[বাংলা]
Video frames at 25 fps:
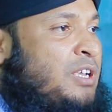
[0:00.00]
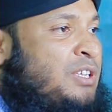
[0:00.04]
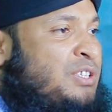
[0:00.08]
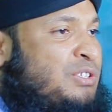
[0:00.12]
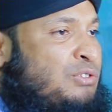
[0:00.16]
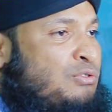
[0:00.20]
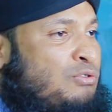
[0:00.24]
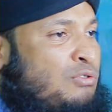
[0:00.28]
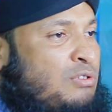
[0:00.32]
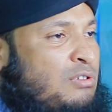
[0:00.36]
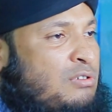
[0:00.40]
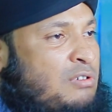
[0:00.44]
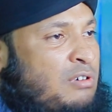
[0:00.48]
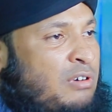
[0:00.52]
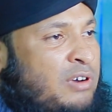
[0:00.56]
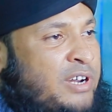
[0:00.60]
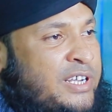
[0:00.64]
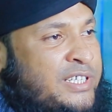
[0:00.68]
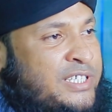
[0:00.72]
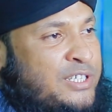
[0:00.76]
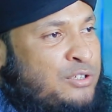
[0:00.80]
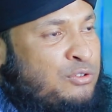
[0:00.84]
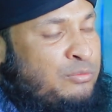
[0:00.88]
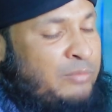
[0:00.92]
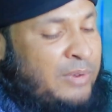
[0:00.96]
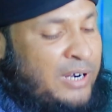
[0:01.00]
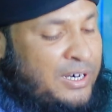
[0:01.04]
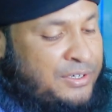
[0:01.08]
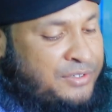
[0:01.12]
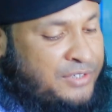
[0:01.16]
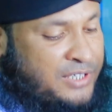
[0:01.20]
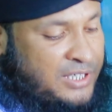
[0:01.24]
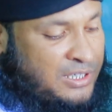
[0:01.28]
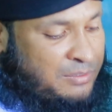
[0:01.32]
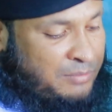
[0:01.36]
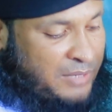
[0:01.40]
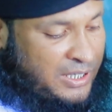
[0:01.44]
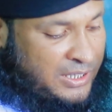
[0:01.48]
স্কুল কলেজ
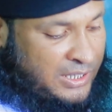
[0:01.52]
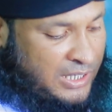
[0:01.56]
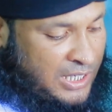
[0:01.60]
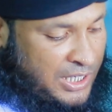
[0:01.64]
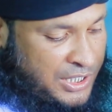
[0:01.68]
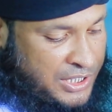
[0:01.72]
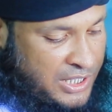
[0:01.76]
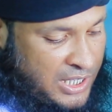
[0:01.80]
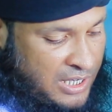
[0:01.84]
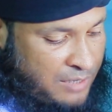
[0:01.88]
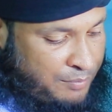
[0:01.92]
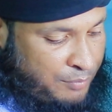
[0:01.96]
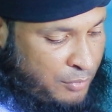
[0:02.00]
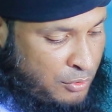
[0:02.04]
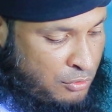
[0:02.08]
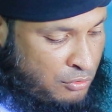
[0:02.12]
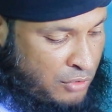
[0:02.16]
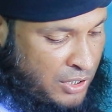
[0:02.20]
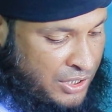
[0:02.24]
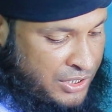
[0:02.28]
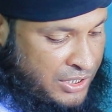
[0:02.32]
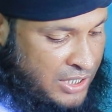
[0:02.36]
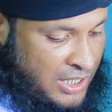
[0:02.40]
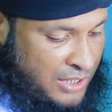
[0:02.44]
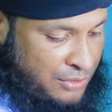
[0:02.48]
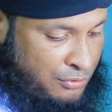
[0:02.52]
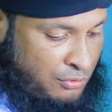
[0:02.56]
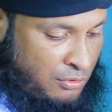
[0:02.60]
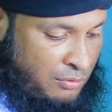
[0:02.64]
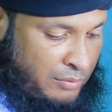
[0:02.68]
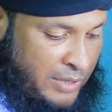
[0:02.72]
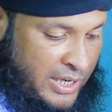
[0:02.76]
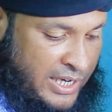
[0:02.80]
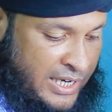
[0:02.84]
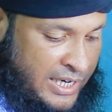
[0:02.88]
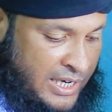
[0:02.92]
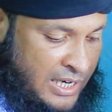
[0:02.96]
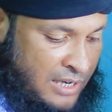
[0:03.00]
ইউনিভার্সিটি মাদ্রাসায় পড়ুয়া ছাত্র
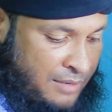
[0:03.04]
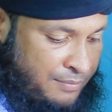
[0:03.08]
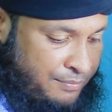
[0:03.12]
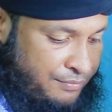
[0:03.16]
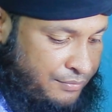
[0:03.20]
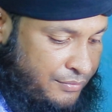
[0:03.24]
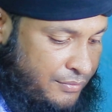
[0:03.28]
ভাইয়েরা